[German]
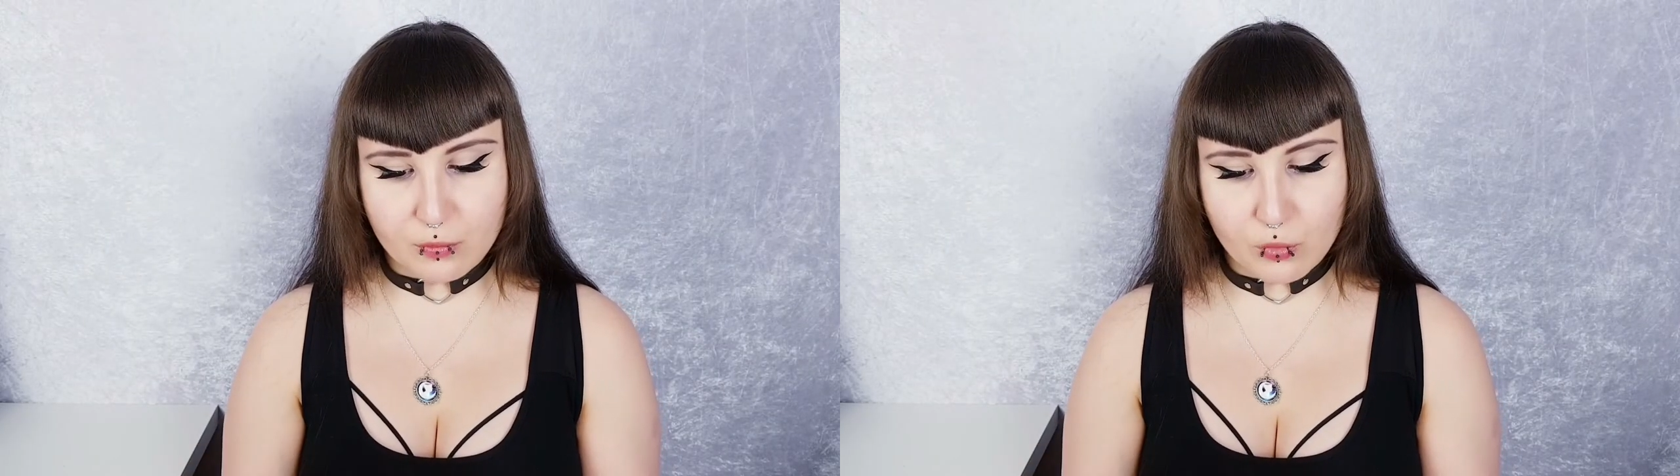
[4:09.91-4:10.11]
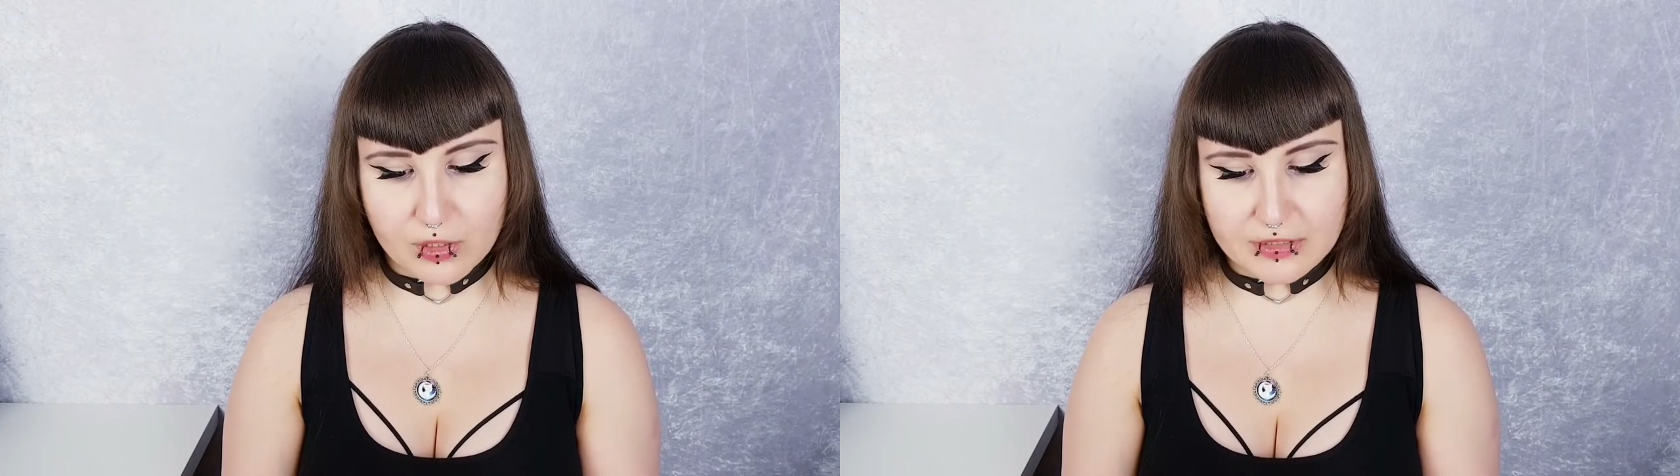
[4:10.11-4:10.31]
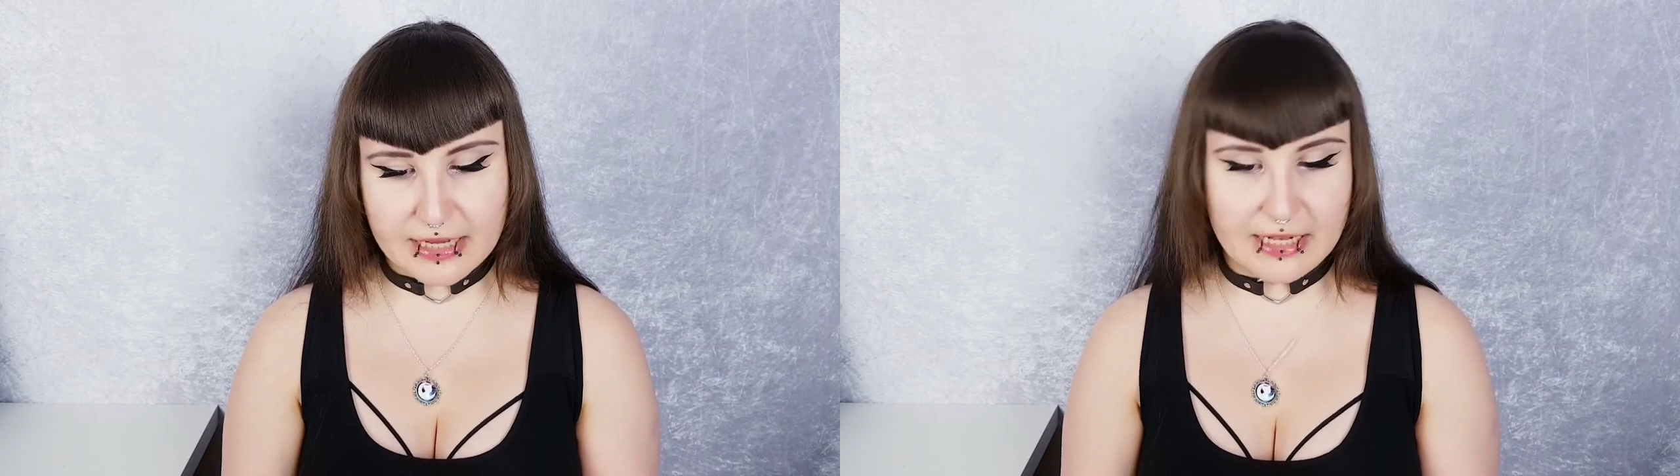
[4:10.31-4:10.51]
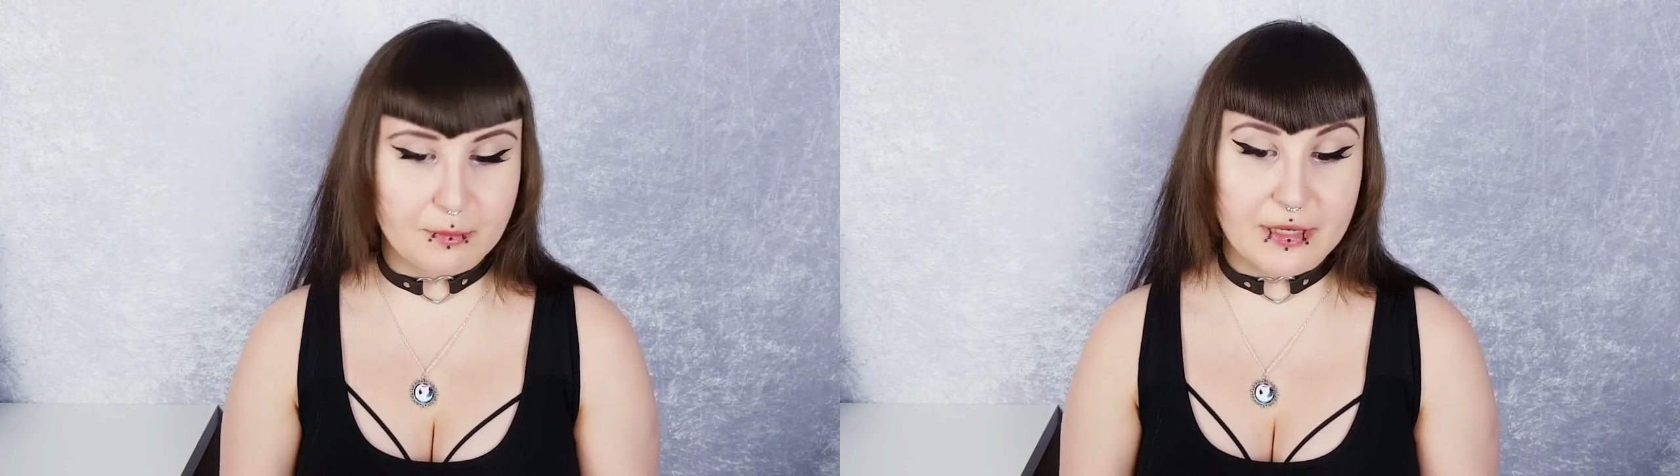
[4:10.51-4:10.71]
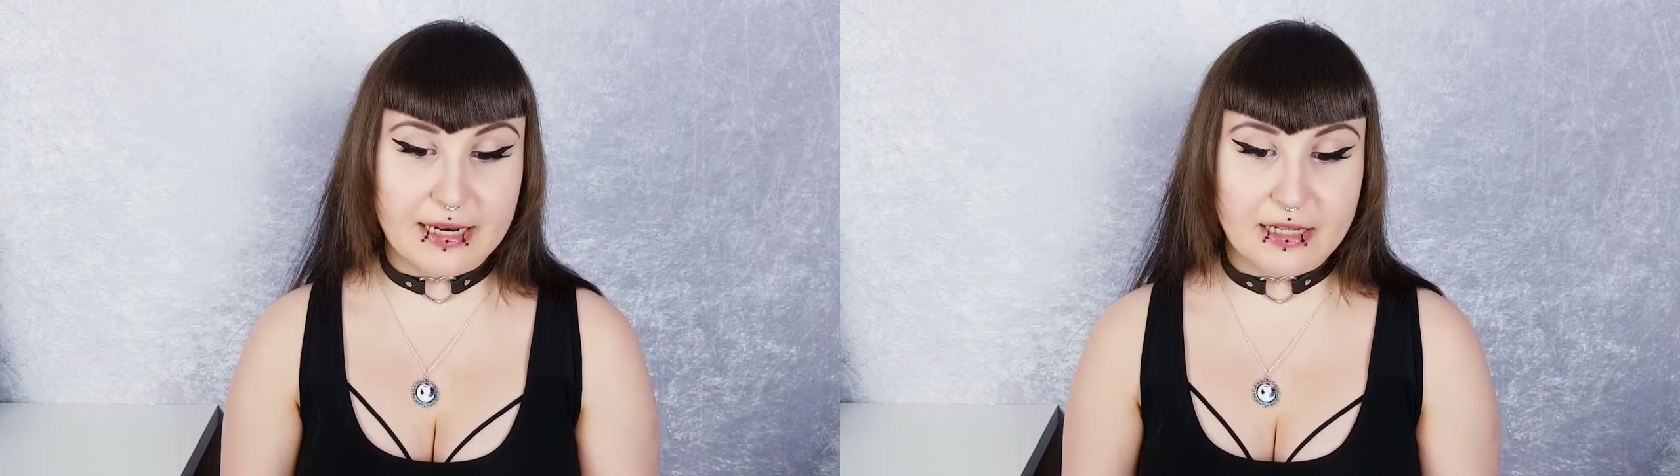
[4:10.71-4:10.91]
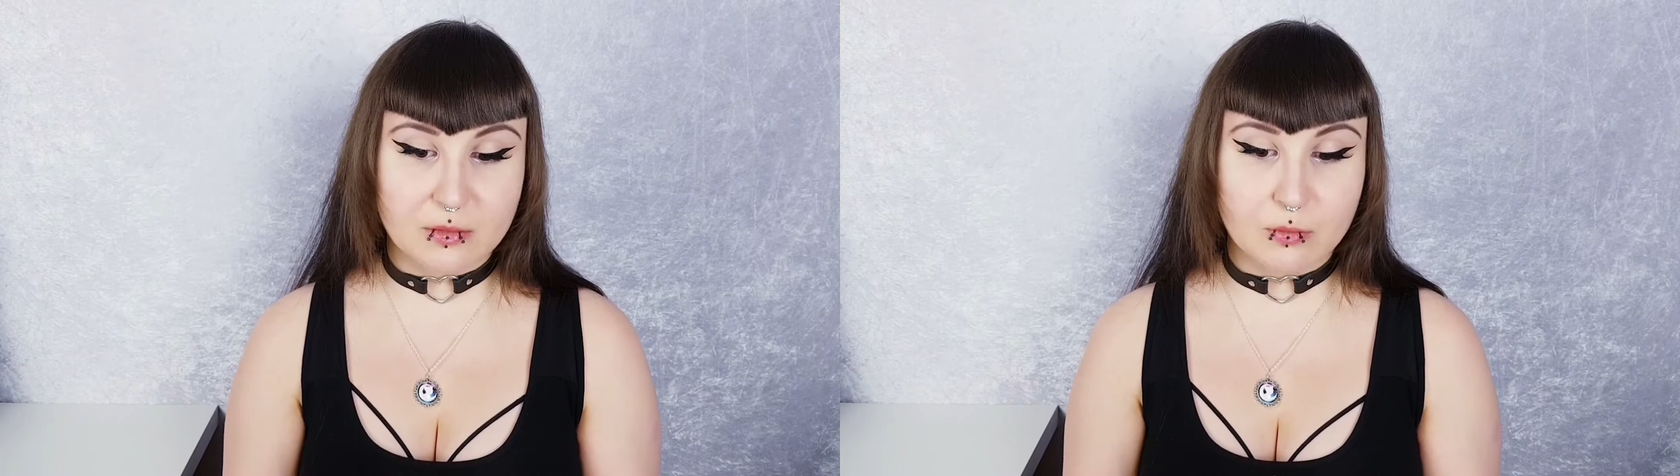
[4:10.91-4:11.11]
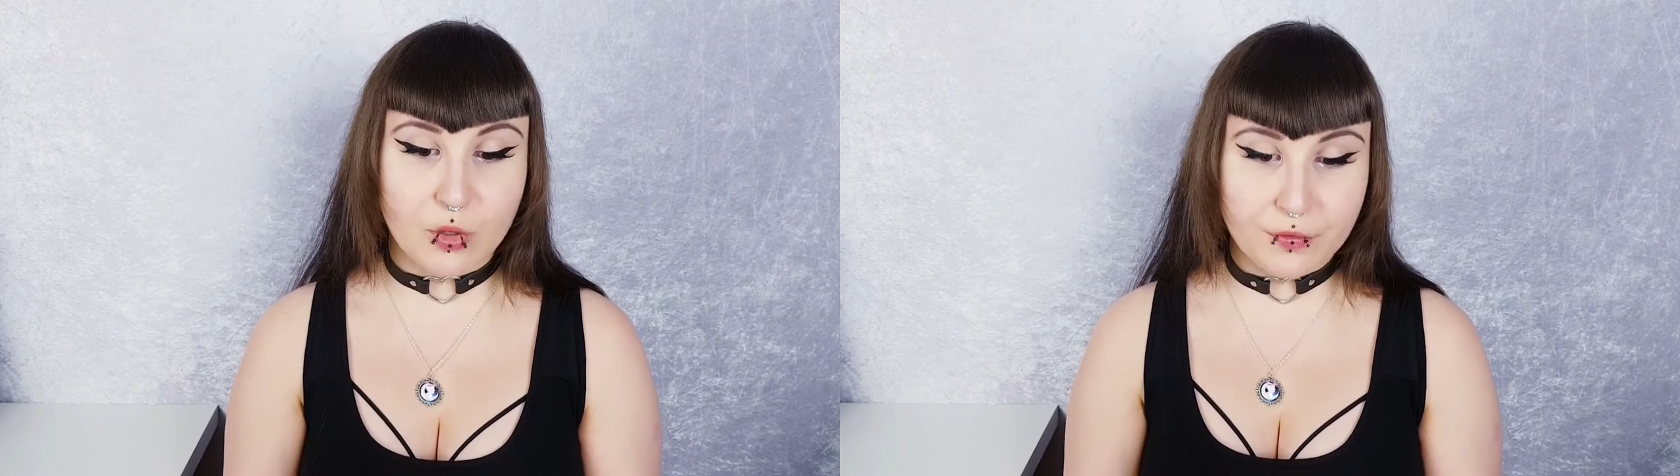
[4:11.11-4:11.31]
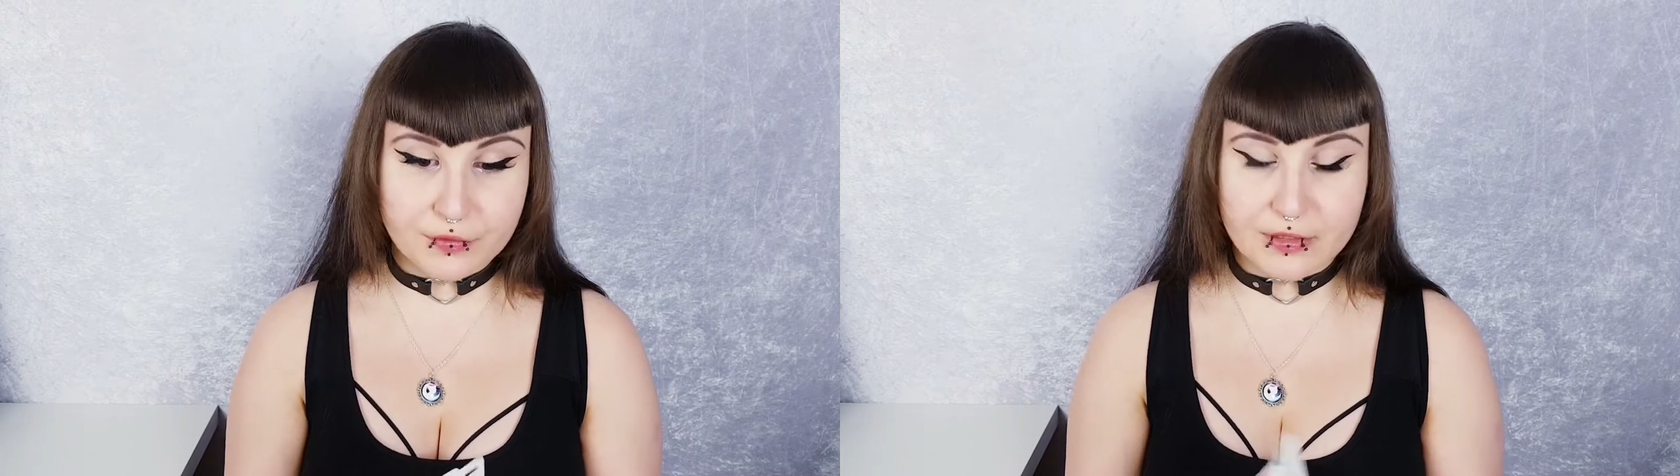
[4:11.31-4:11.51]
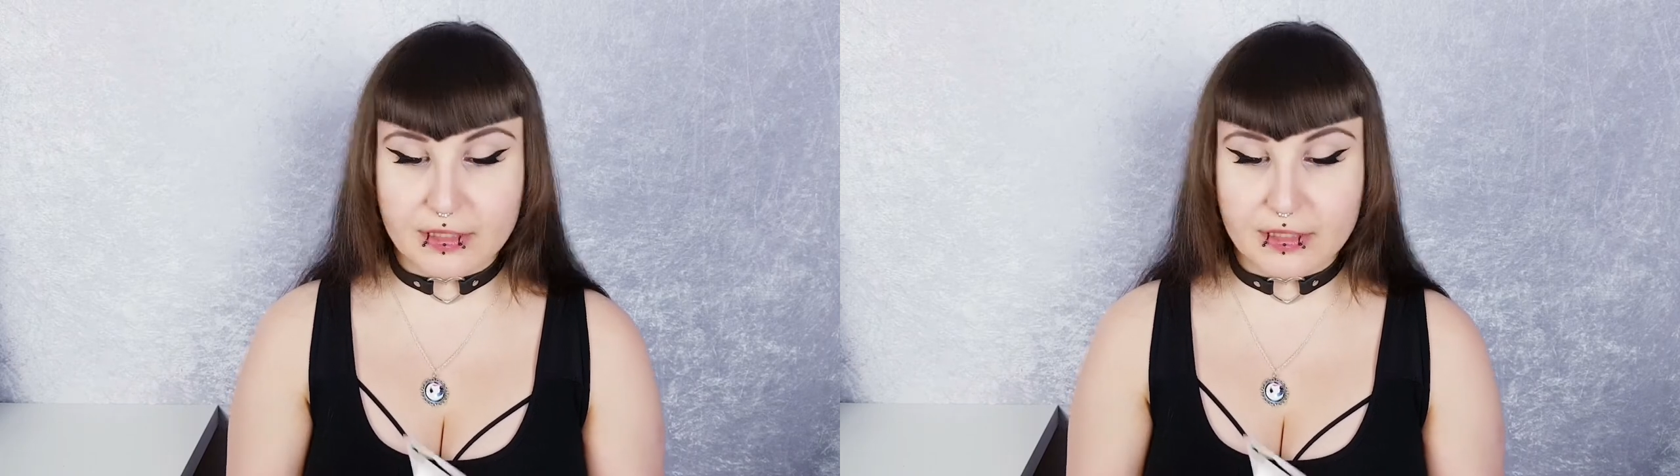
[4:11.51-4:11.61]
Monate haltbar nach dem Öffnen.